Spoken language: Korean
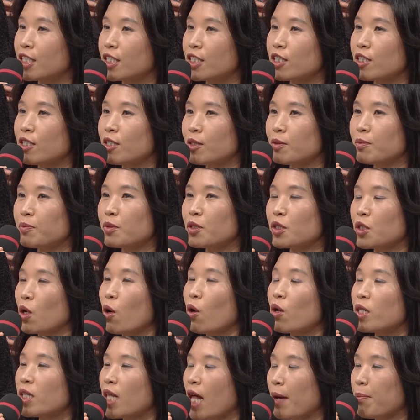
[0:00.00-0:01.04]
지금
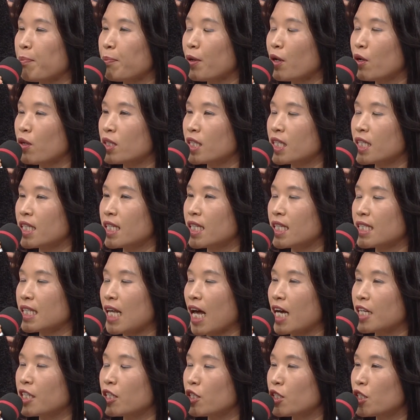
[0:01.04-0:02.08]
저희 남편이
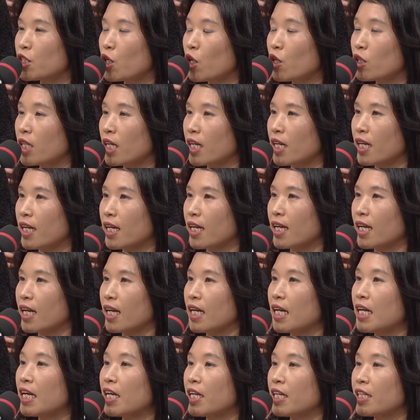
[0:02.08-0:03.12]
4년 전에
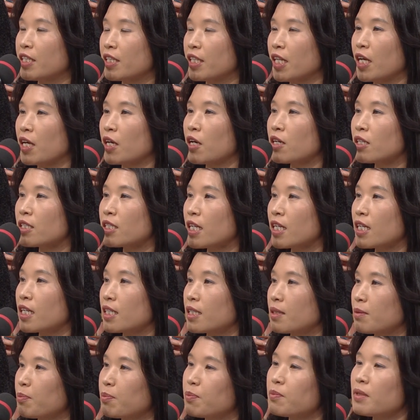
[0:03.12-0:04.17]
내경색
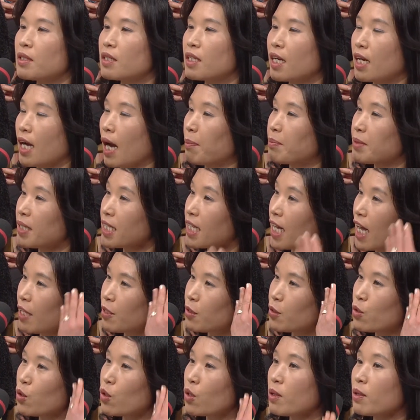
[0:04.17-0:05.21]
갑자기
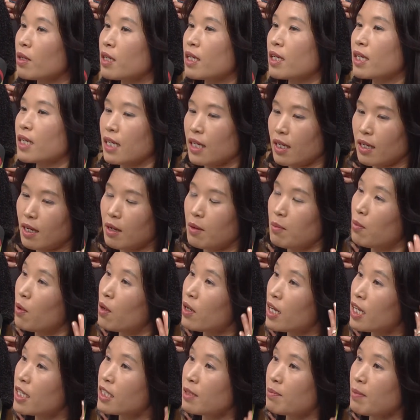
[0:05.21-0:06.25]
한쪽
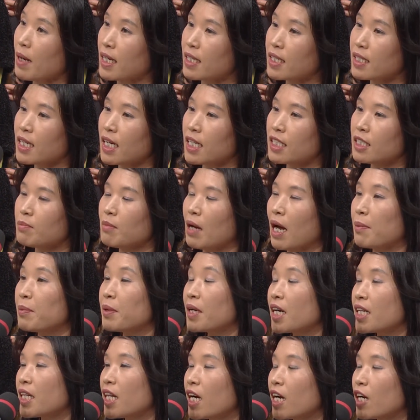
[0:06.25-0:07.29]
머리에서 발끝까지
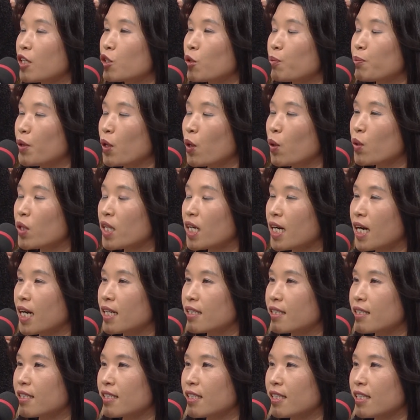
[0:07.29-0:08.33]
마비가 돼가지고 병원에
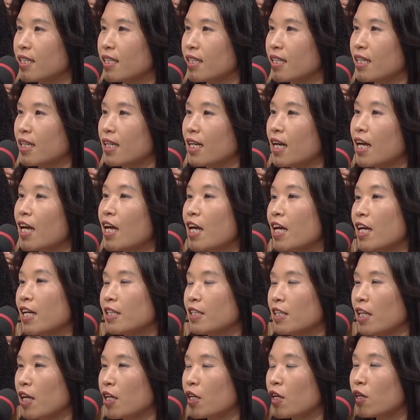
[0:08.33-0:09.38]
갔더니
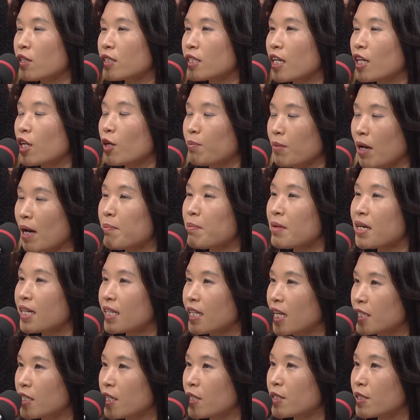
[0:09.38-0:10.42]
내경색으로 판명이
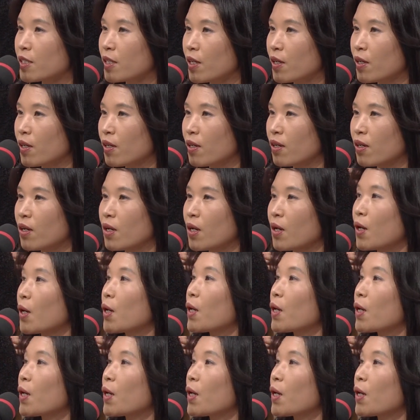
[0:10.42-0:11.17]
났었어요. 아,